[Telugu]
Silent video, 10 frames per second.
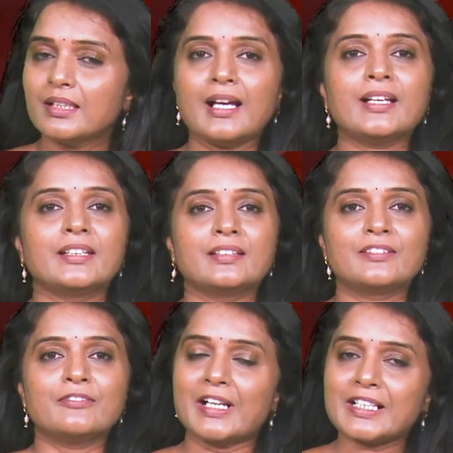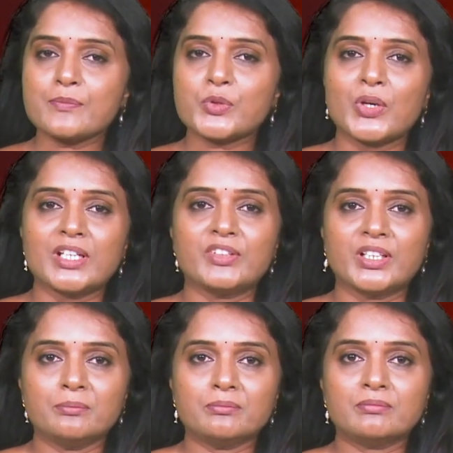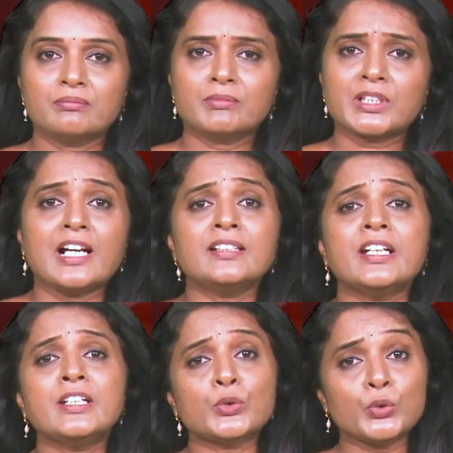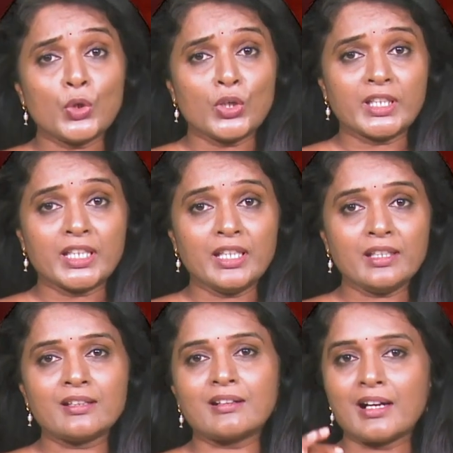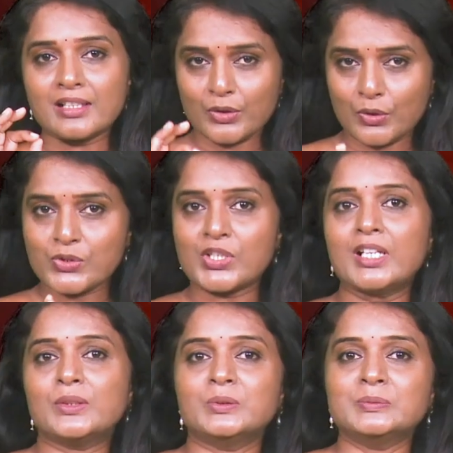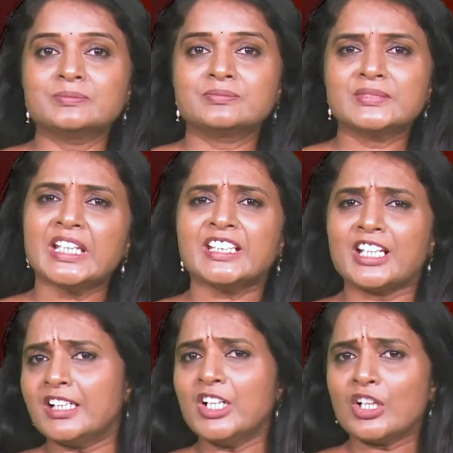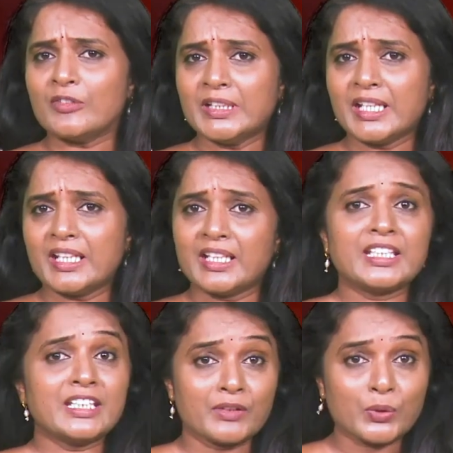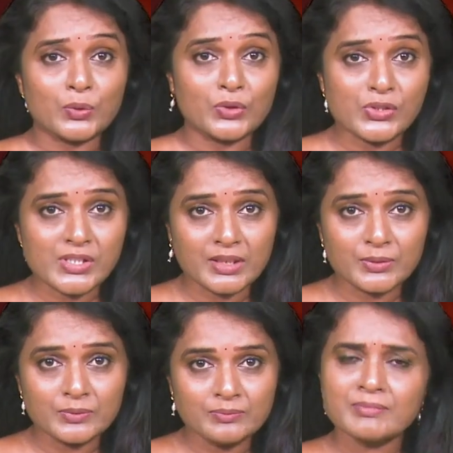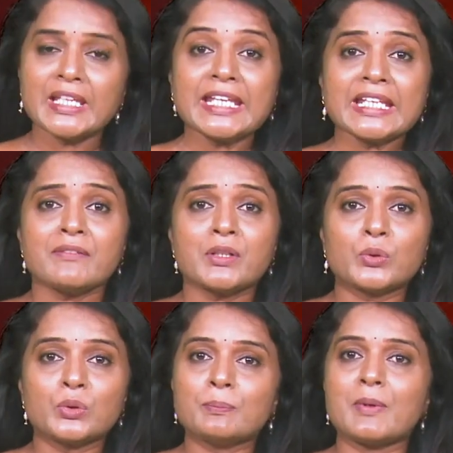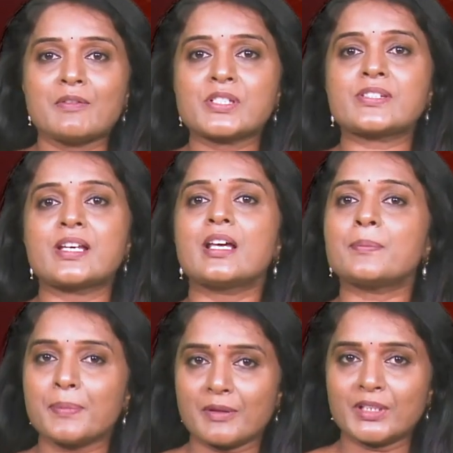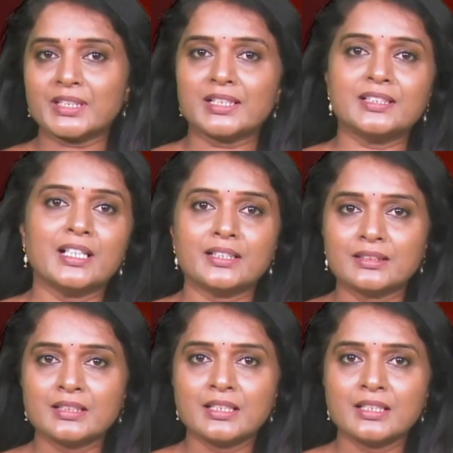హాయ్ వెల్కమ్ టు ఐ డ్రీమ్ కంటెంట్ ఉన్నోడికి కటౌట్ చాలు ఈ డైలాగ్ వింటే ఎవరు గుర్తొస్తారు ఇంకెవరు పవర్ స్టార్ పవన్ కళ్యాణ్